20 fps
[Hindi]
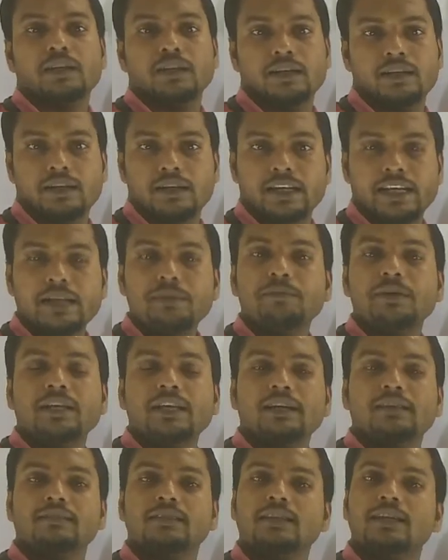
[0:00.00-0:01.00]
नेम
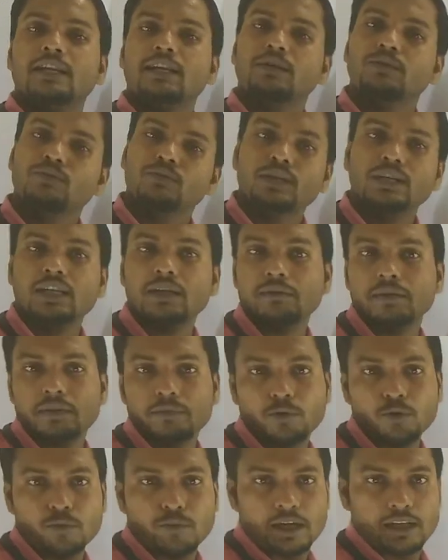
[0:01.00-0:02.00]
रिएक्शन है उनकी भी
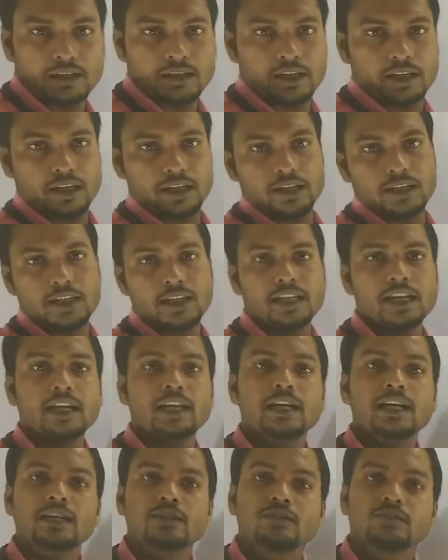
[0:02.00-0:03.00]
हम लोग बात करेंगे ठीक है
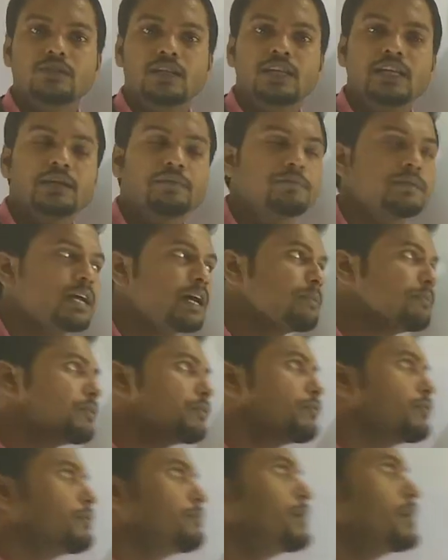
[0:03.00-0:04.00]
तो चलिए हम यहाँ
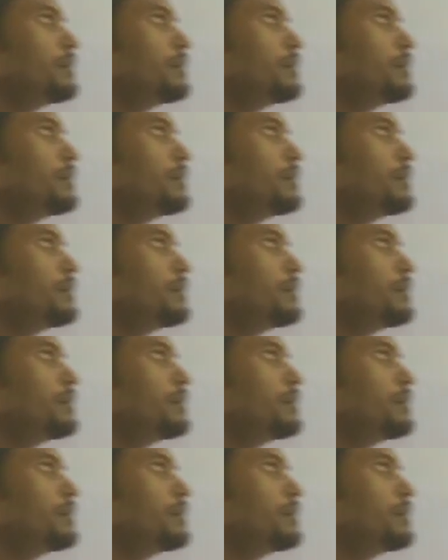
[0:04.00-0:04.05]
पर वन